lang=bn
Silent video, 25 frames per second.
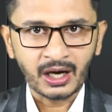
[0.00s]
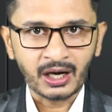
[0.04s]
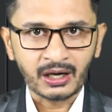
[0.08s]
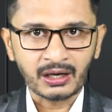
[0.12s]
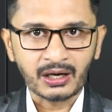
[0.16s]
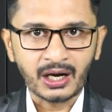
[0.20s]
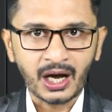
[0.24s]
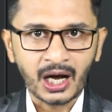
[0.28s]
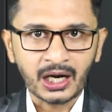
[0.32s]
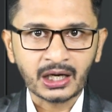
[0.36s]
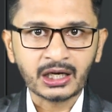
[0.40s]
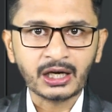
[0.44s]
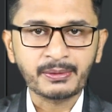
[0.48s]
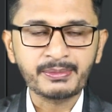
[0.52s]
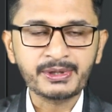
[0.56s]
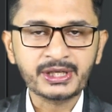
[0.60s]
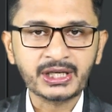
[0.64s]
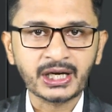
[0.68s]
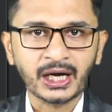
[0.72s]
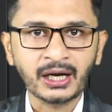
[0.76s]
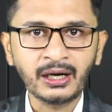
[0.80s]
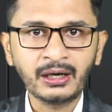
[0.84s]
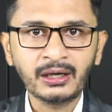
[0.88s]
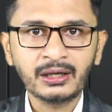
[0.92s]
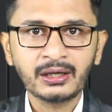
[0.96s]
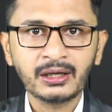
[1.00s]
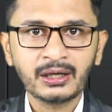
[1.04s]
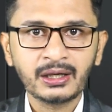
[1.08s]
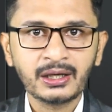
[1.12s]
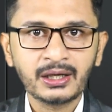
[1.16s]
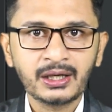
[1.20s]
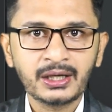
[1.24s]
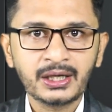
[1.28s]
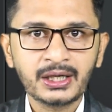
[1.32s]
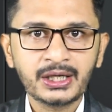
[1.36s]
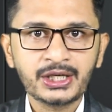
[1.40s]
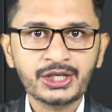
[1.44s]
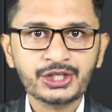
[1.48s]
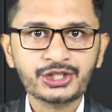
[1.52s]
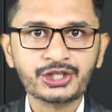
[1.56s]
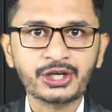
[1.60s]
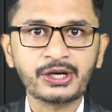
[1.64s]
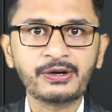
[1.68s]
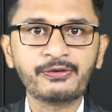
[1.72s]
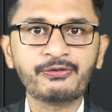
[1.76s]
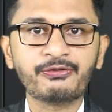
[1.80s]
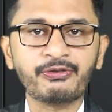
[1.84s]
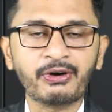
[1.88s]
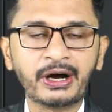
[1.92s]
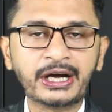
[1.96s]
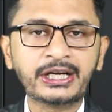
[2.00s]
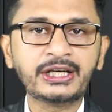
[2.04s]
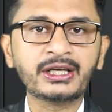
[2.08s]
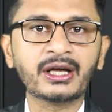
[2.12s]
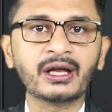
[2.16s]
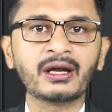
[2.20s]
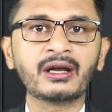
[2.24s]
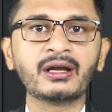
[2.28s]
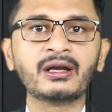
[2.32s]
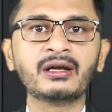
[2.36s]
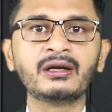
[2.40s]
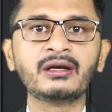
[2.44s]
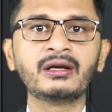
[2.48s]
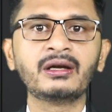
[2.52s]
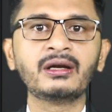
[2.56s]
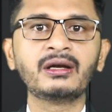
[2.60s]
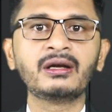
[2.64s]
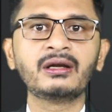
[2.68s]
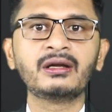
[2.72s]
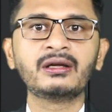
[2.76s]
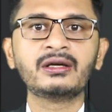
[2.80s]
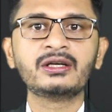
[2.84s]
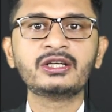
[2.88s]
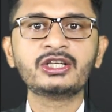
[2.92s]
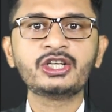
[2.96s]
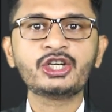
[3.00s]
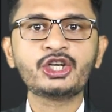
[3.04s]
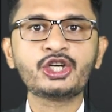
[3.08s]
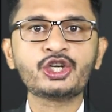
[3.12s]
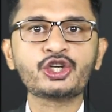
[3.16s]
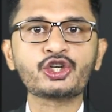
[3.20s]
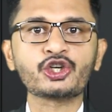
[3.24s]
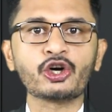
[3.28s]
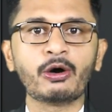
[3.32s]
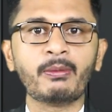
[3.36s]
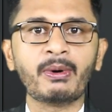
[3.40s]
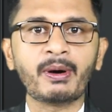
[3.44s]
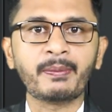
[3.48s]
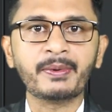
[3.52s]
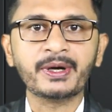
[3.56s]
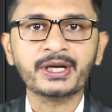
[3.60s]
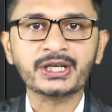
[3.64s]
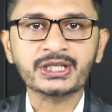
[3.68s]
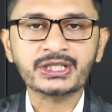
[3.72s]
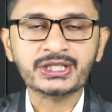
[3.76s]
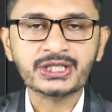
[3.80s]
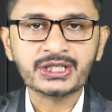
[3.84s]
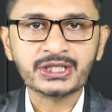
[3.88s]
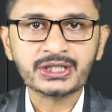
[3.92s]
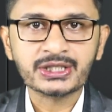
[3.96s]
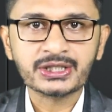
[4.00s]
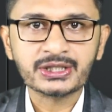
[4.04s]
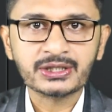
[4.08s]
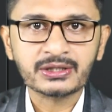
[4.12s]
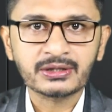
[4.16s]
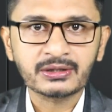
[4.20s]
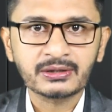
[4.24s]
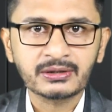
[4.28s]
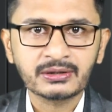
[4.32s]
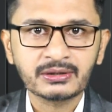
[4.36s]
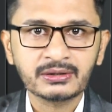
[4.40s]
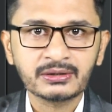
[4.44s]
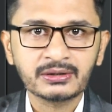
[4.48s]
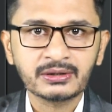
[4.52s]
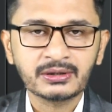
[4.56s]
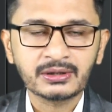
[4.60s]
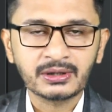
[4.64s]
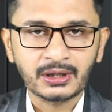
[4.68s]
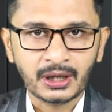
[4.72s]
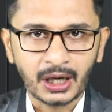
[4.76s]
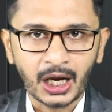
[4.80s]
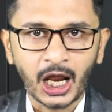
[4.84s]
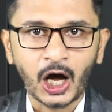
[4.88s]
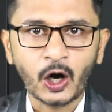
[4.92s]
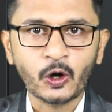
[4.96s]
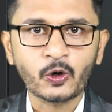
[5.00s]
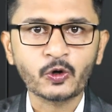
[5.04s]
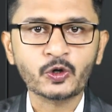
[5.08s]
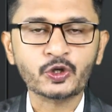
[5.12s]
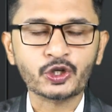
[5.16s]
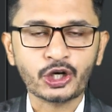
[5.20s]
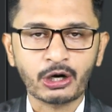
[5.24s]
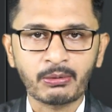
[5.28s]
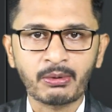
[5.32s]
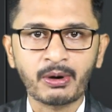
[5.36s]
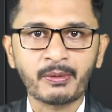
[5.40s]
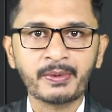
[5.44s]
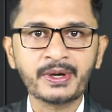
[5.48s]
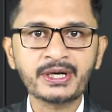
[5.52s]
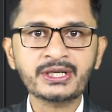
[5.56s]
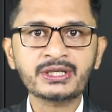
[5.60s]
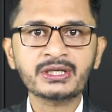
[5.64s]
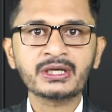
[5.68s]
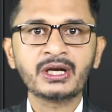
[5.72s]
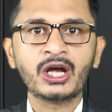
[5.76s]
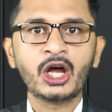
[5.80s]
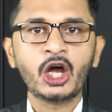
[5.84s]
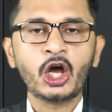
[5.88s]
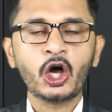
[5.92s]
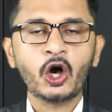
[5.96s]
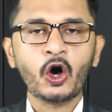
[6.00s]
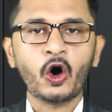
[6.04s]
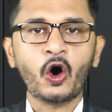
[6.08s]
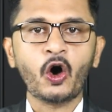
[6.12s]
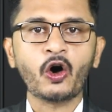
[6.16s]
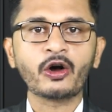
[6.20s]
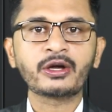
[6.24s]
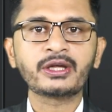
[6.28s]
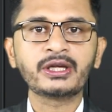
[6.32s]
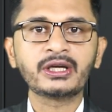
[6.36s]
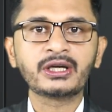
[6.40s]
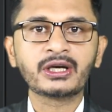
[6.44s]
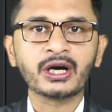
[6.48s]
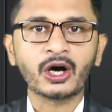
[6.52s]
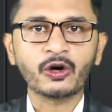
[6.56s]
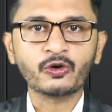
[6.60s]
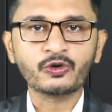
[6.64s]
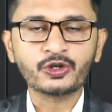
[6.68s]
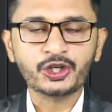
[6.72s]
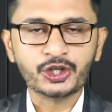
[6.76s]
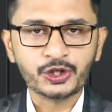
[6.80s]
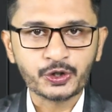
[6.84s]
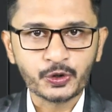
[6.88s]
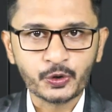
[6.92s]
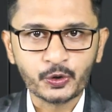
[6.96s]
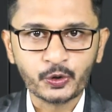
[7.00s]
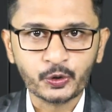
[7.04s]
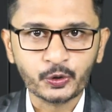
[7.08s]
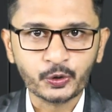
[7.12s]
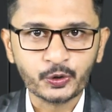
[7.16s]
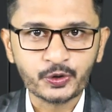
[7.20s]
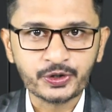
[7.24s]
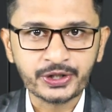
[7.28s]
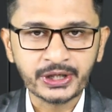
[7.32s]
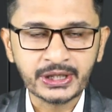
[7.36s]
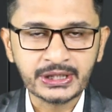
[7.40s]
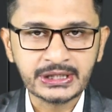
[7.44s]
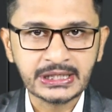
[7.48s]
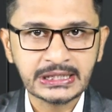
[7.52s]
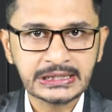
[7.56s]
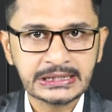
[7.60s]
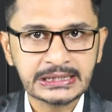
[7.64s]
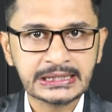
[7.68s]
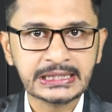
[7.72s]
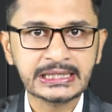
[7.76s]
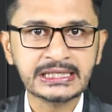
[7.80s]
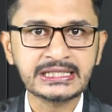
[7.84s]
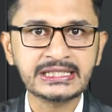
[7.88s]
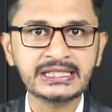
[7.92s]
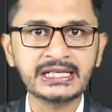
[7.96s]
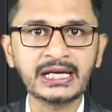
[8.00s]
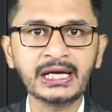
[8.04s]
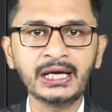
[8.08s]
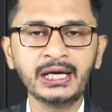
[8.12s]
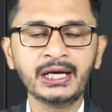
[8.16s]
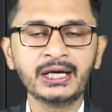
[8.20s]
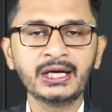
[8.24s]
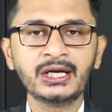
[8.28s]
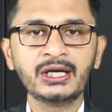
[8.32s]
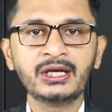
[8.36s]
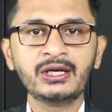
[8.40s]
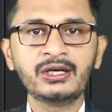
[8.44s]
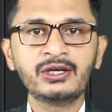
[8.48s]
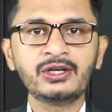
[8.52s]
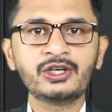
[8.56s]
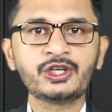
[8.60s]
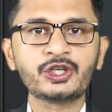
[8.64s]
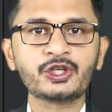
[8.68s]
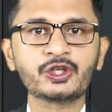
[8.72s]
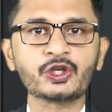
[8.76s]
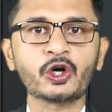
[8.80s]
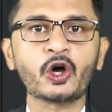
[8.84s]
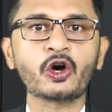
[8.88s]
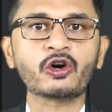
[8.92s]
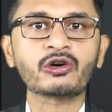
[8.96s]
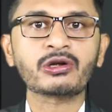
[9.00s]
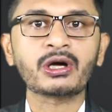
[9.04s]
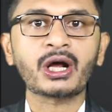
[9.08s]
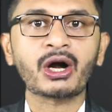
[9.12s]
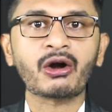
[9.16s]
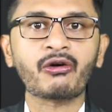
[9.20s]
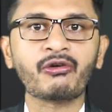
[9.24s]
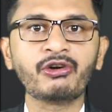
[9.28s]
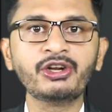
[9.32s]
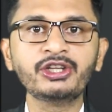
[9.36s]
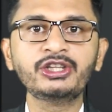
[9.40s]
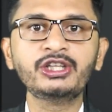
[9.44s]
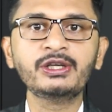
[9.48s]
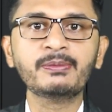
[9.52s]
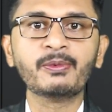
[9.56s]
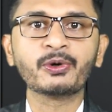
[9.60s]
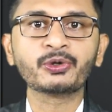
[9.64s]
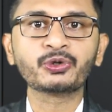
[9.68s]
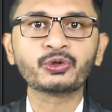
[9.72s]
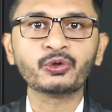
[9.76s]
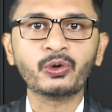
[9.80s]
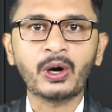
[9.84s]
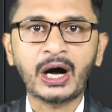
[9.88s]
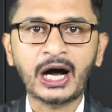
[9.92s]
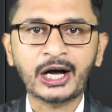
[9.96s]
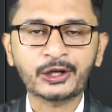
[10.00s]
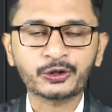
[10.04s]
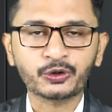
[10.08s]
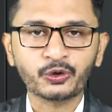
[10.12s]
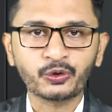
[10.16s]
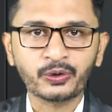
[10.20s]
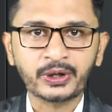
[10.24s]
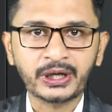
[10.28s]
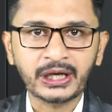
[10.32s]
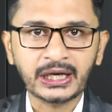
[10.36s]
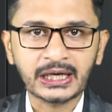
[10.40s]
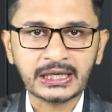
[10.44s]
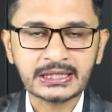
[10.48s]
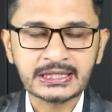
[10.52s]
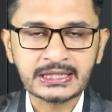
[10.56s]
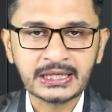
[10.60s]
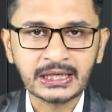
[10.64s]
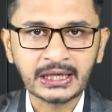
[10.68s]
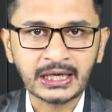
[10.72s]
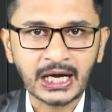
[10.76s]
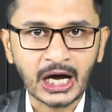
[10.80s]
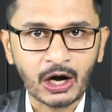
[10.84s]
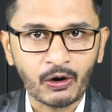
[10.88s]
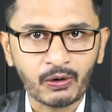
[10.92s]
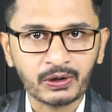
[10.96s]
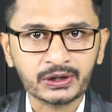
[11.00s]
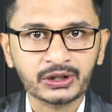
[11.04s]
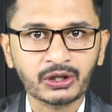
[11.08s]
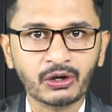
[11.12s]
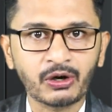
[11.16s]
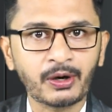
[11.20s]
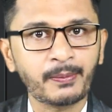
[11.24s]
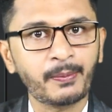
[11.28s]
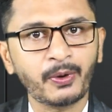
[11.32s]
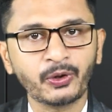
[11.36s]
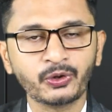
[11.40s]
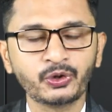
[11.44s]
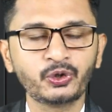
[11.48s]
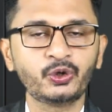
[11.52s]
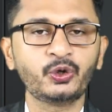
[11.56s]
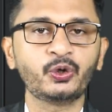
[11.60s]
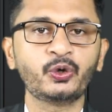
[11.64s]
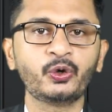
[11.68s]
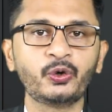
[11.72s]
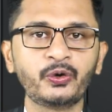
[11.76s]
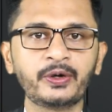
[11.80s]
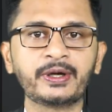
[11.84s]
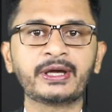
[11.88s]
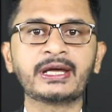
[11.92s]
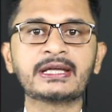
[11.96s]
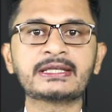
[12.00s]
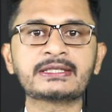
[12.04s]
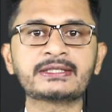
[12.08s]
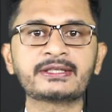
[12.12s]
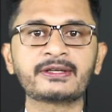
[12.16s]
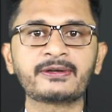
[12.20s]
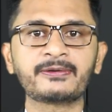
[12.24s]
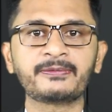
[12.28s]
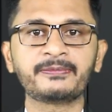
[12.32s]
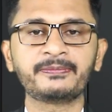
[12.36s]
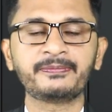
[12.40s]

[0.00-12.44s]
আর আগামীকাল সেই ফাইনাল সমাবেশ লাহোর সমাবেশ হকি গ্রাউন্ডে শুরু হচ্ছে যেটিকে নিয়ে সরকার রীতিমতো আতঙ্কে আছে খাওয়া দাওয়া বন্ধ হয়ে গেছে